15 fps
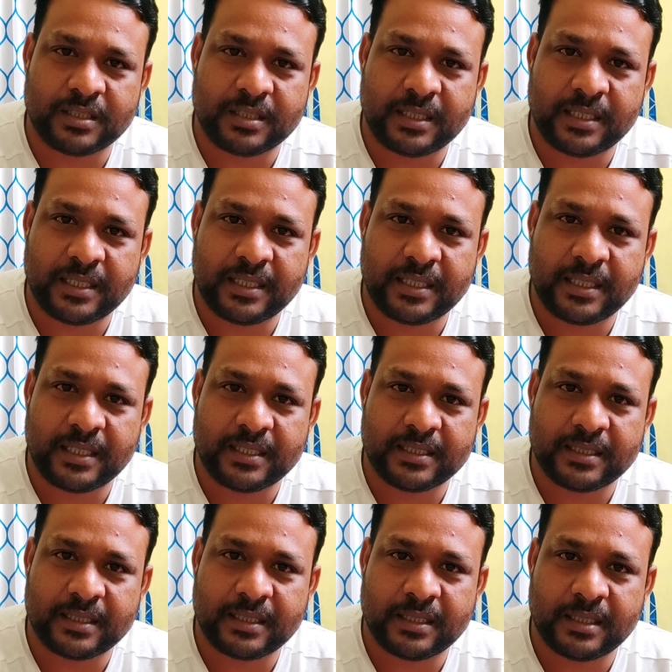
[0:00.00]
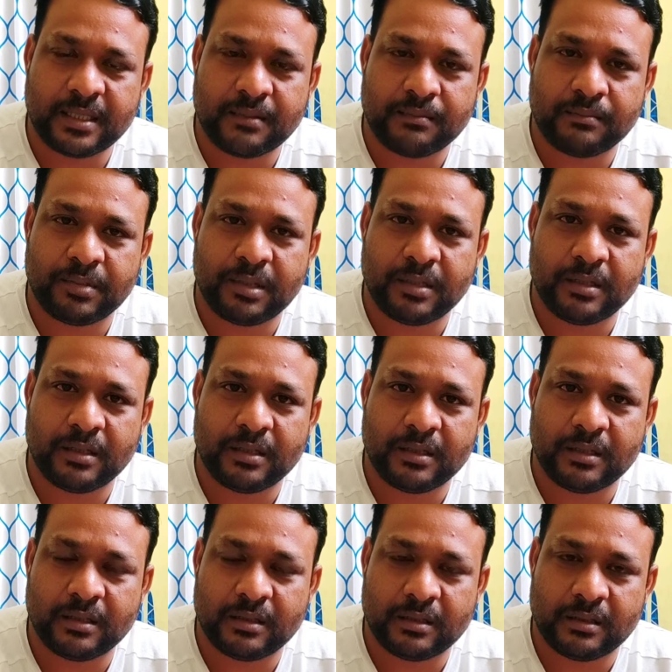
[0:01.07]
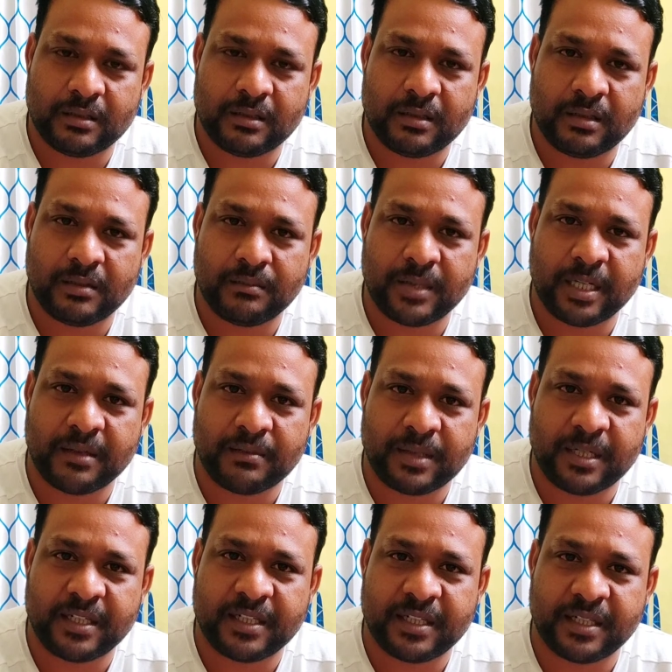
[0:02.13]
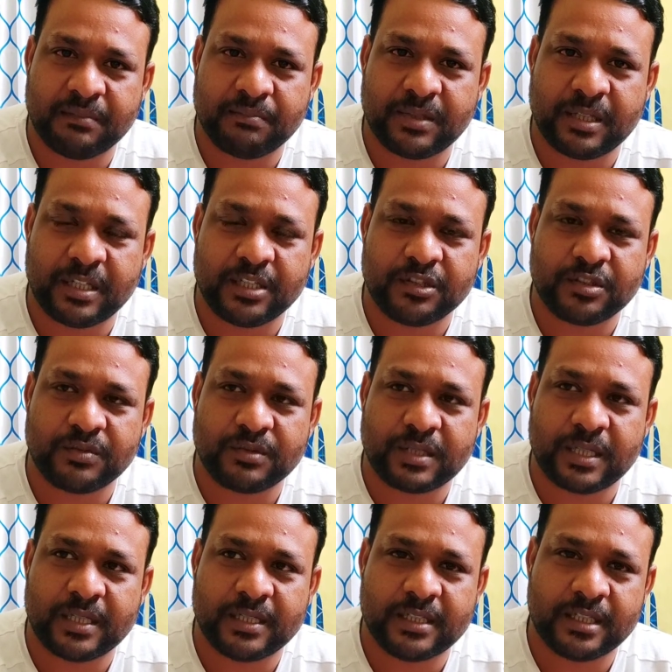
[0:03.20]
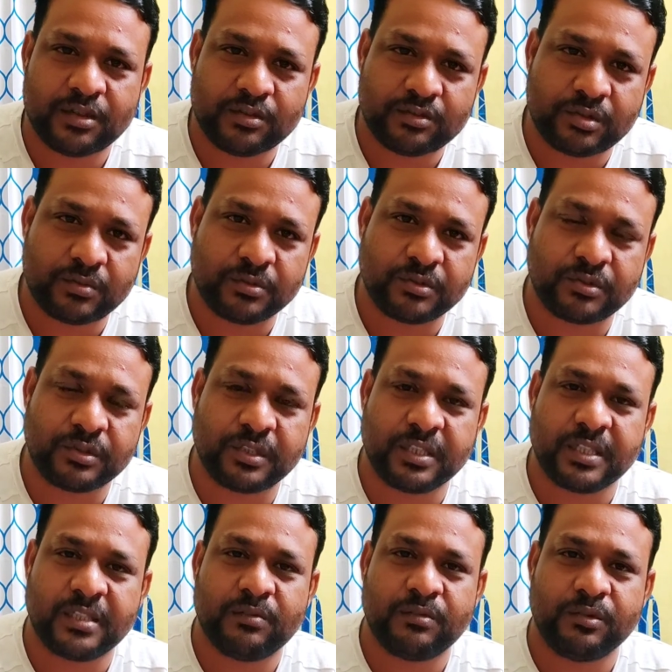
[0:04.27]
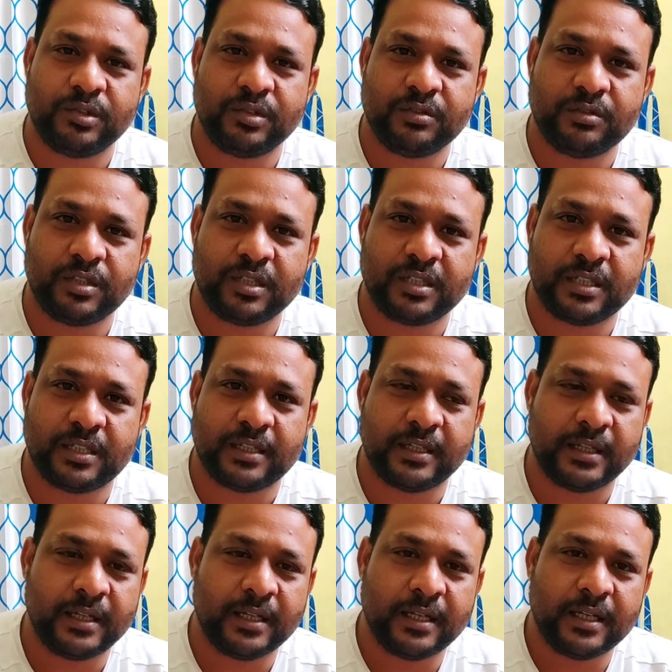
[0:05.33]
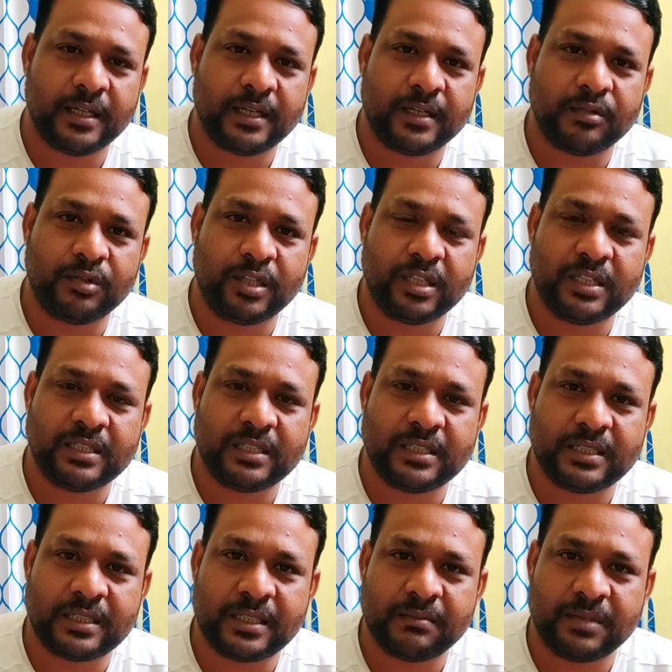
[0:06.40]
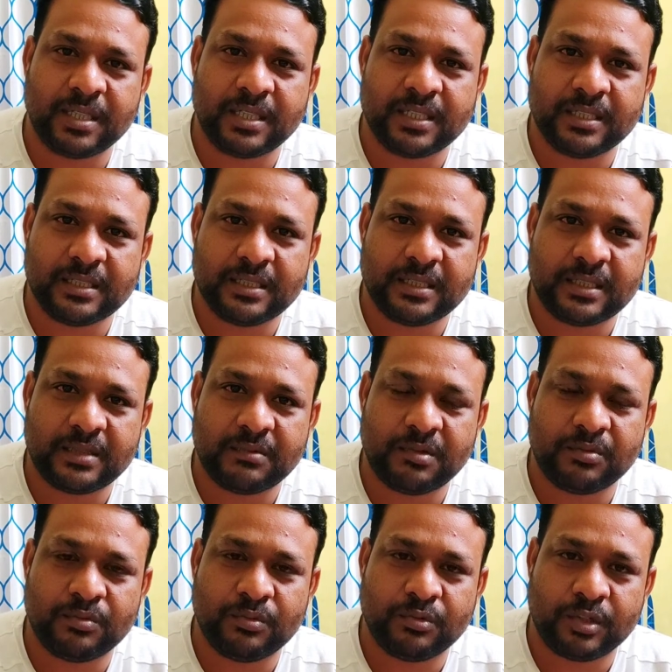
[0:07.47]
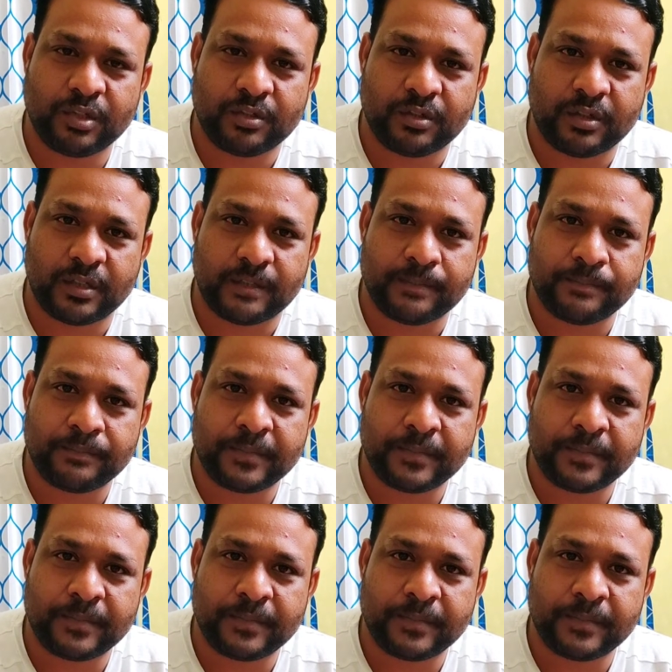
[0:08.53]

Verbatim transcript: যে ইয়েটা আছে কি নাম মেক মাই ট্রিপ এসব সাইট থেকেও সমস্ত টিকিট বুকিং করা যায় কিন্তু এদের সিস্টেমটা কি সিস্টেমে বুকিং হয়